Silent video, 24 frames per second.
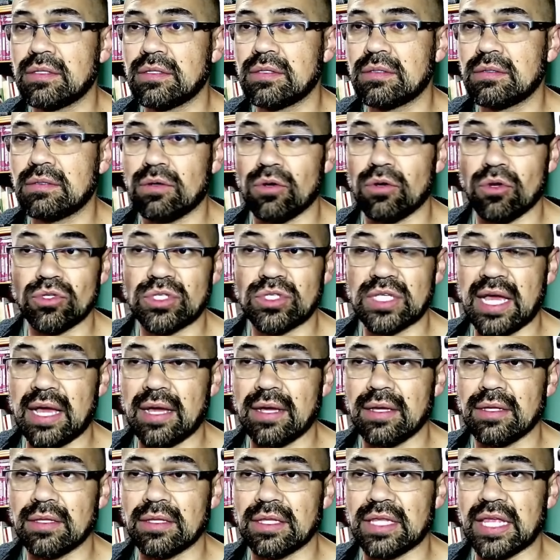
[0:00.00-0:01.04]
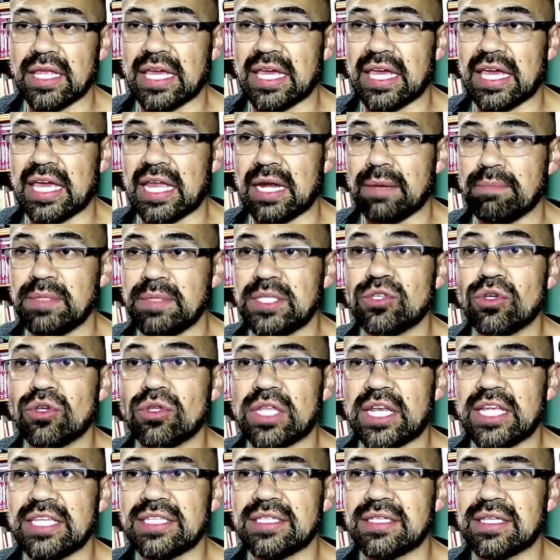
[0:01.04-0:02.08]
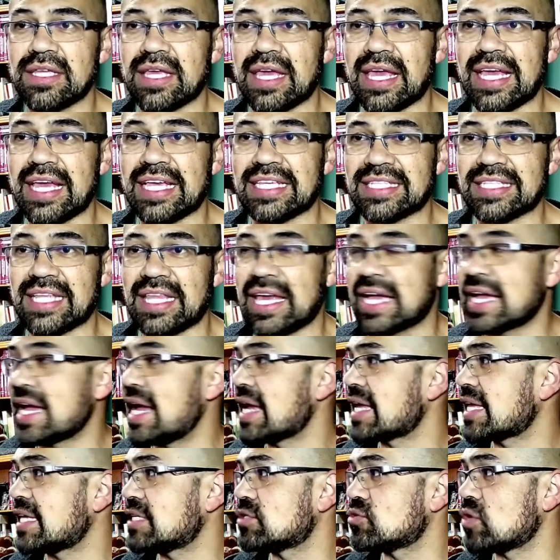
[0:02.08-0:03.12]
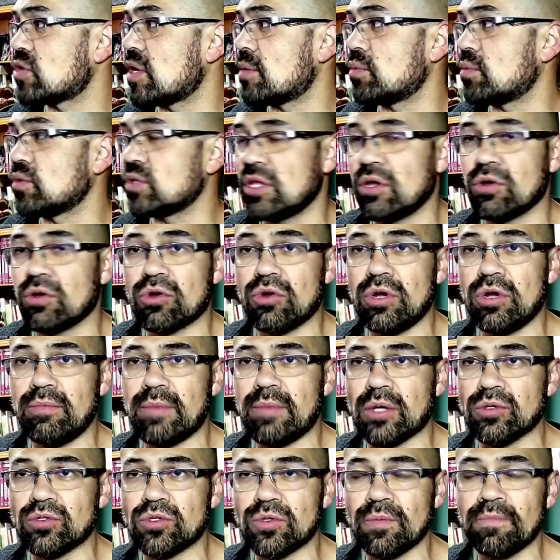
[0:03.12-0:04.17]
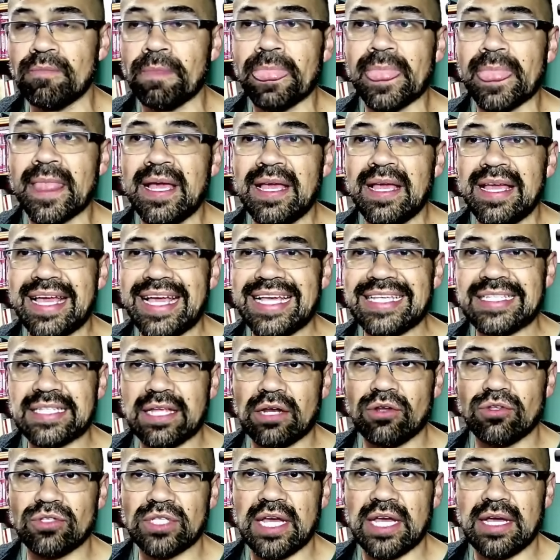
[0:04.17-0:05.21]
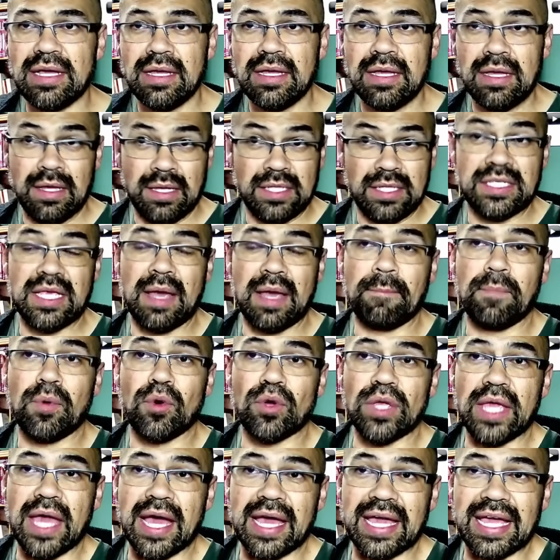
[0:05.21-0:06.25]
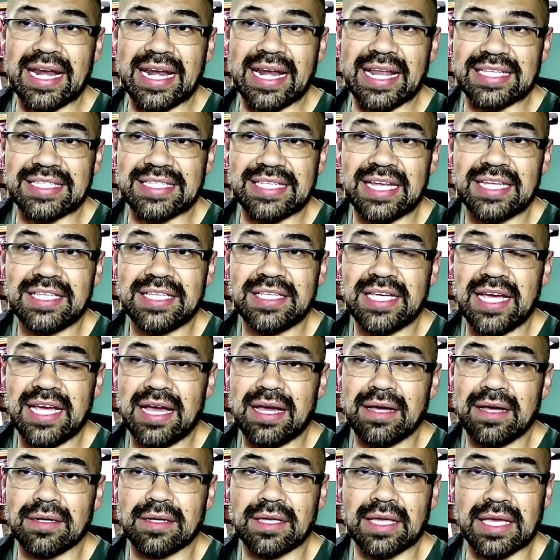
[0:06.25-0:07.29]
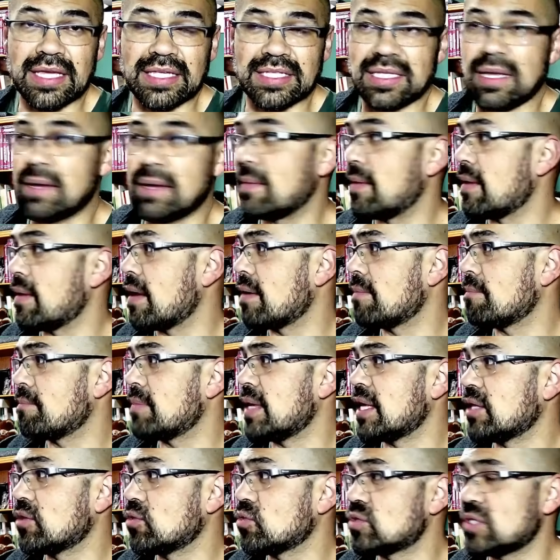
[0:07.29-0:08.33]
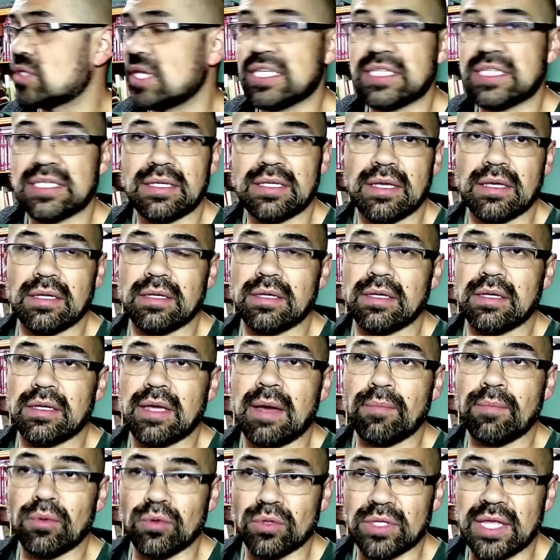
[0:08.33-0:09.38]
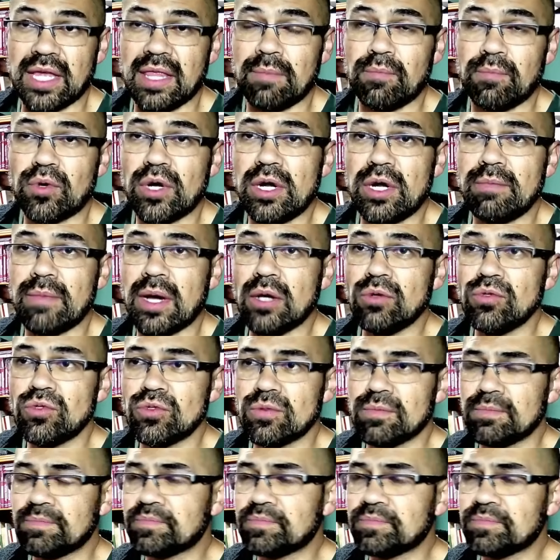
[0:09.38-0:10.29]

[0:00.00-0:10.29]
losa del piso 3, esta de acá que estoy apuntando con el mouse, esta losa se apoya en la cercha que están viendo ustedes eh, apuntada por el mouse,